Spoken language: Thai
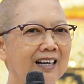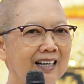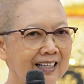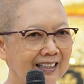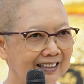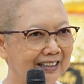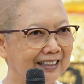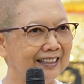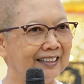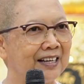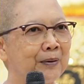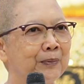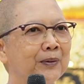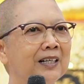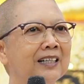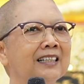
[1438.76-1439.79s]
ไอ้ที่
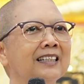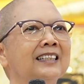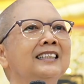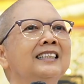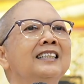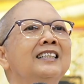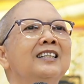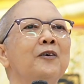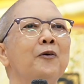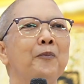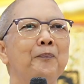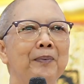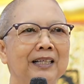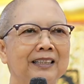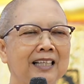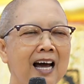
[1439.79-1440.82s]
เราเคยอุ
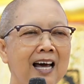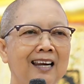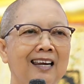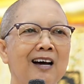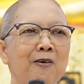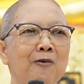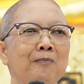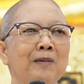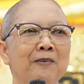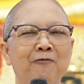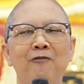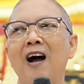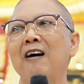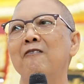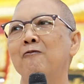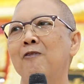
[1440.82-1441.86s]
ปทานเรามัน
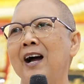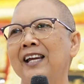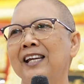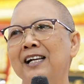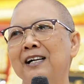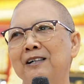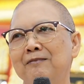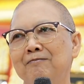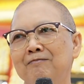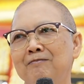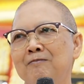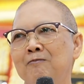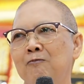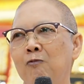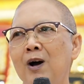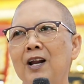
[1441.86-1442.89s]
ฝังไว้อะ
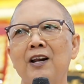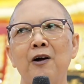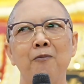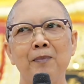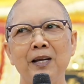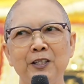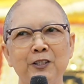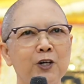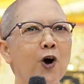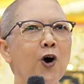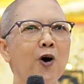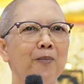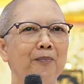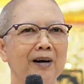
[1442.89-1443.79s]
ว่าเราไม่ชอบ